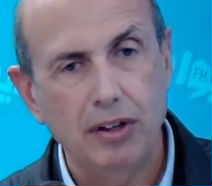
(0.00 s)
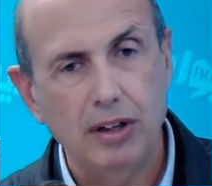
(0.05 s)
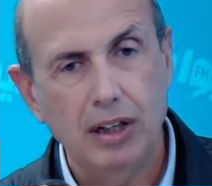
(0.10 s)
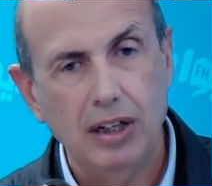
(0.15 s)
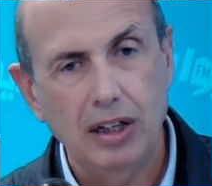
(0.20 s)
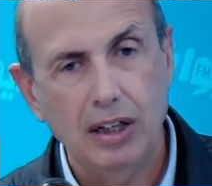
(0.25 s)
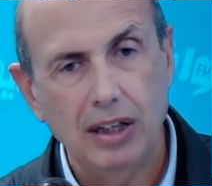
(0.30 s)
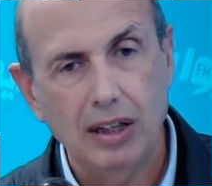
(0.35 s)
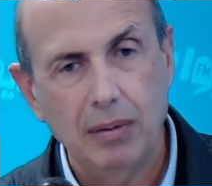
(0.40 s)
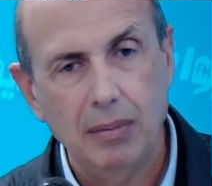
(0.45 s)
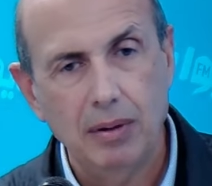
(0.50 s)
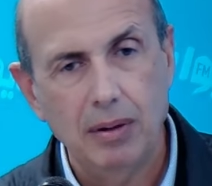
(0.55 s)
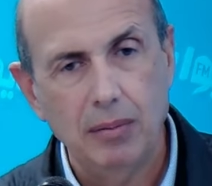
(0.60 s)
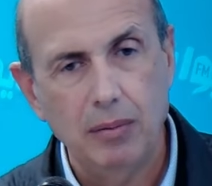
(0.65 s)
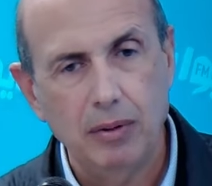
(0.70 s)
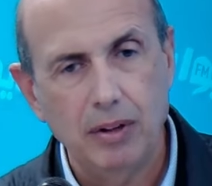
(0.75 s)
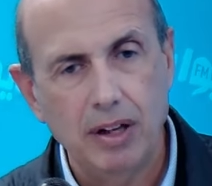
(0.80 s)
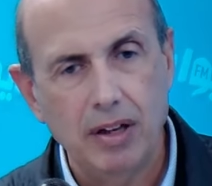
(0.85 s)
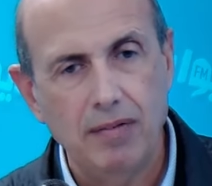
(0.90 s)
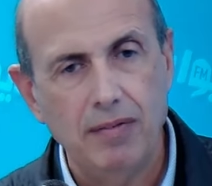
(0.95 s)
القيمة
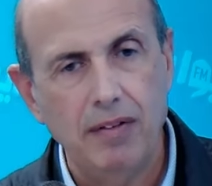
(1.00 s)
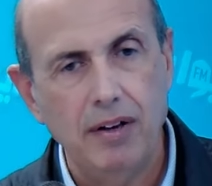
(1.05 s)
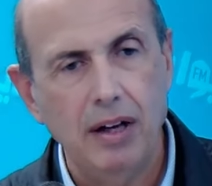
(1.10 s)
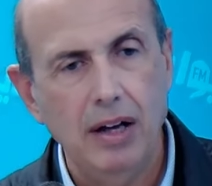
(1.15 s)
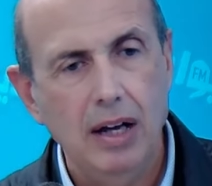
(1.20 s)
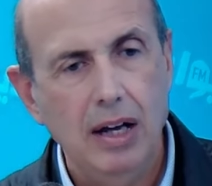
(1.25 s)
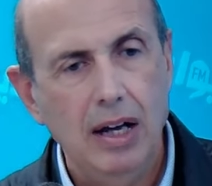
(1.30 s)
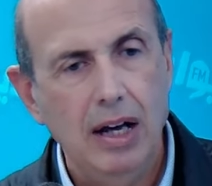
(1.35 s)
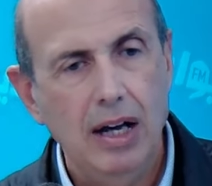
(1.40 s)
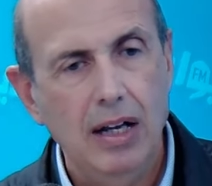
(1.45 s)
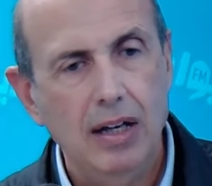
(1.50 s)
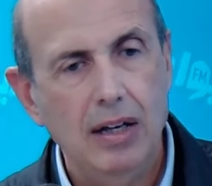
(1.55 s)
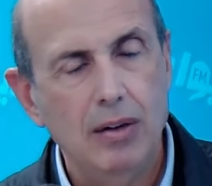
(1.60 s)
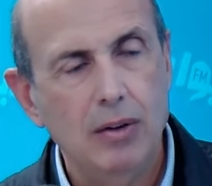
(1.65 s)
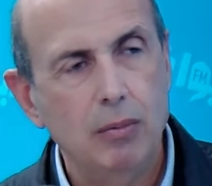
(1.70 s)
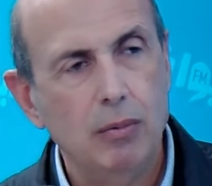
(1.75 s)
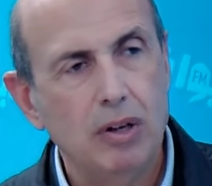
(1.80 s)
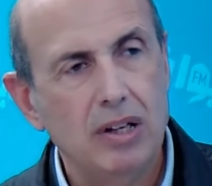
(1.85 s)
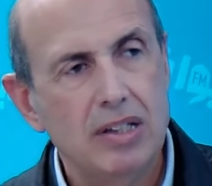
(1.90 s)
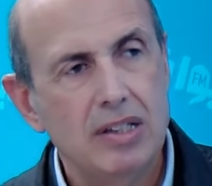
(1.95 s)
المضافة على
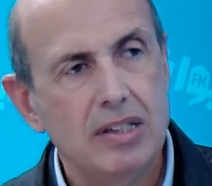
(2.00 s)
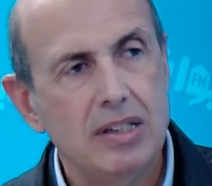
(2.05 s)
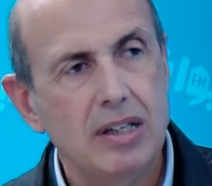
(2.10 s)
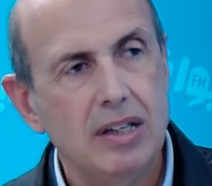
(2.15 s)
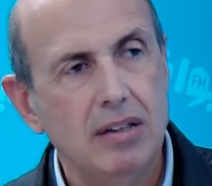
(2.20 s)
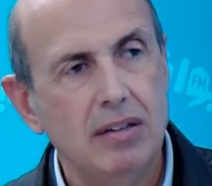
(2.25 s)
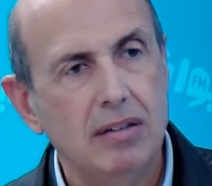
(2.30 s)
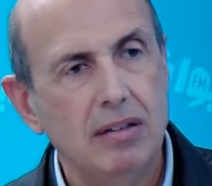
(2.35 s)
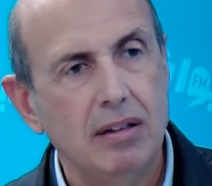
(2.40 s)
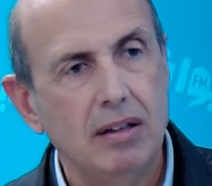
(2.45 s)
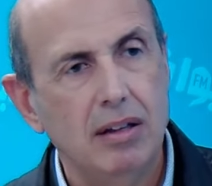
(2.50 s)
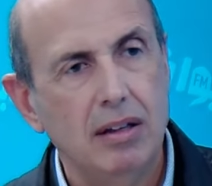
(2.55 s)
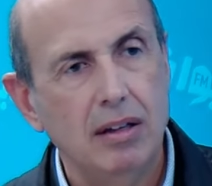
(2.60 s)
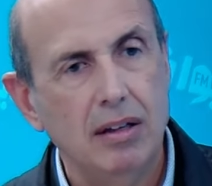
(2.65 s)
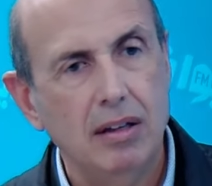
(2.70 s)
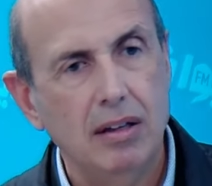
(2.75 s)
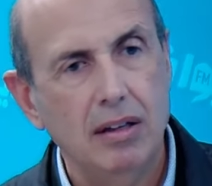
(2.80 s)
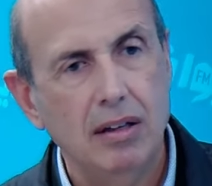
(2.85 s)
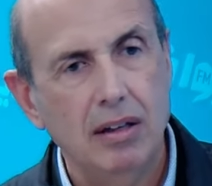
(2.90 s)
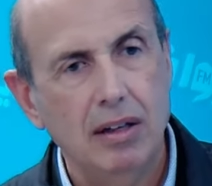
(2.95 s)
المؤسسات
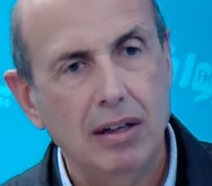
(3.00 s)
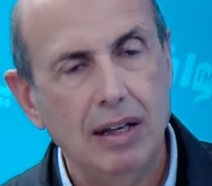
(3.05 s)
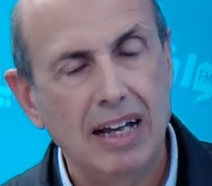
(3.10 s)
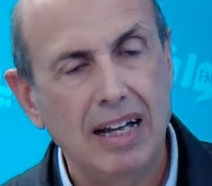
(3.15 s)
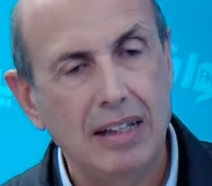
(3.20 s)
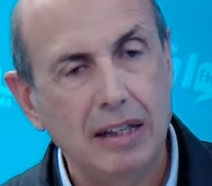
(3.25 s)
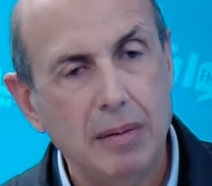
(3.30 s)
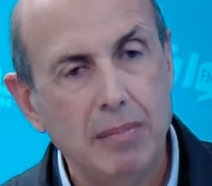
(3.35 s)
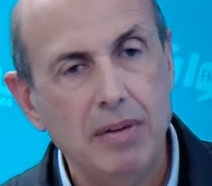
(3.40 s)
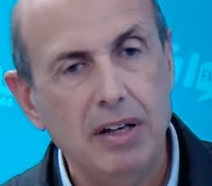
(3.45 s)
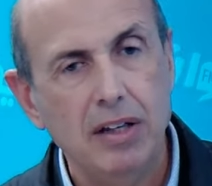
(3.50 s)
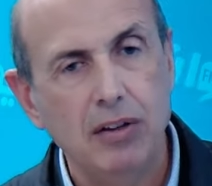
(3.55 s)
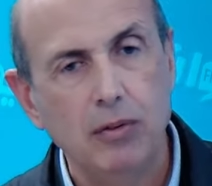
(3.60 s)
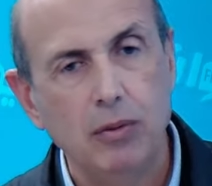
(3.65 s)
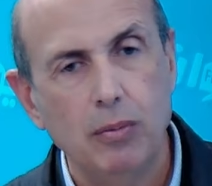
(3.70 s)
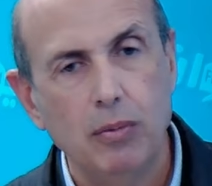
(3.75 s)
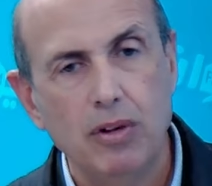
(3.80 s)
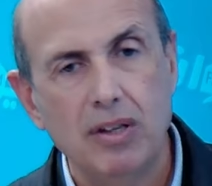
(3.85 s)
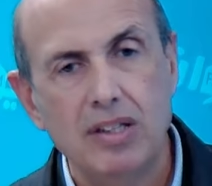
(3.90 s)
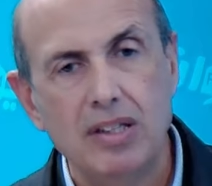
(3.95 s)
آه، الخدمات
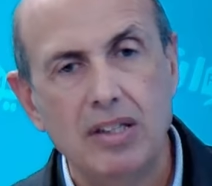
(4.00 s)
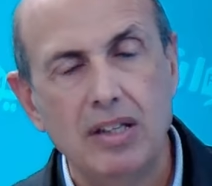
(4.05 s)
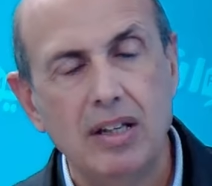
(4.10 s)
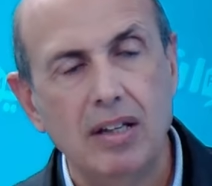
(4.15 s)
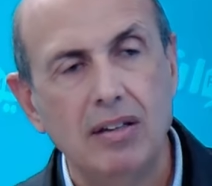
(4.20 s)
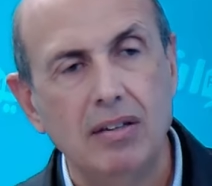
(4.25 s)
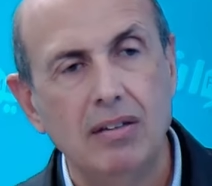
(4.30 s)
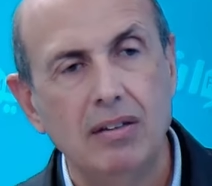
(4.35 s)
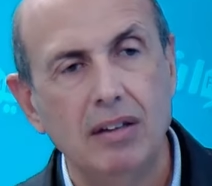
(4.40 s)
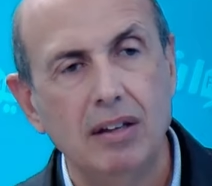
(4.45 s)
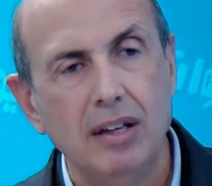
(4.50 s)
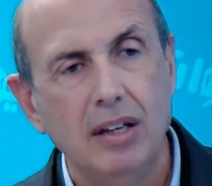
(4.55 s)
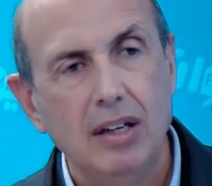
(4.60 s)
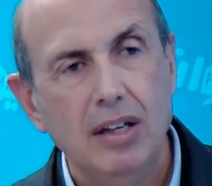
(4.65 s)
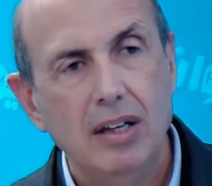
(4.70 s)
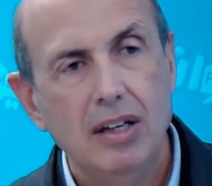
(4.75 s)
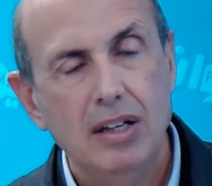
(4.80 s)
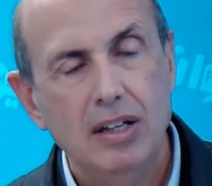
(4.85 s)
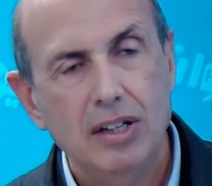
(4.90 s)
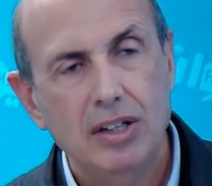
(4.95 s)
ومؤسسات آه،
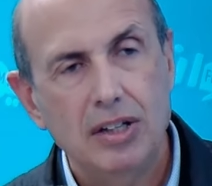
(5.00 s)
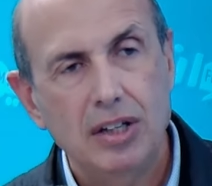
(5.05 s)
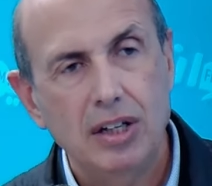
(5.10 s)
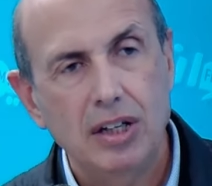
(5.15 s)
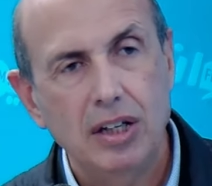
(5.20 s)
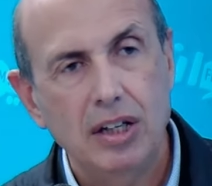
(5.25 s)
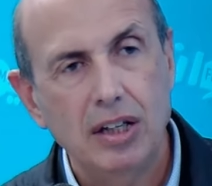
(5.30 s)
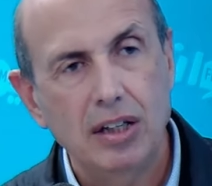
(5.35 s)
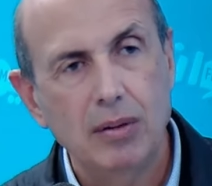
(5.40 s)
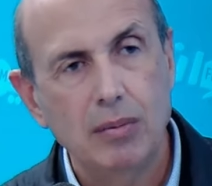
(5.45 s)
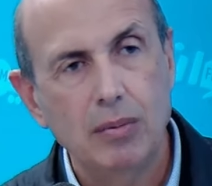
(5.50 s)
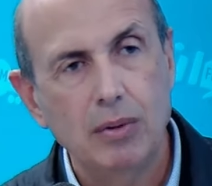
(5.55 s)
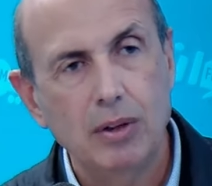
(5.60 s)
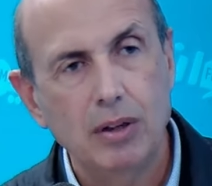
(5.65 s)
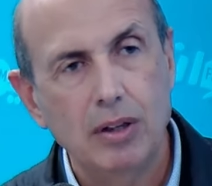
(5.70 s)
الشركات المو...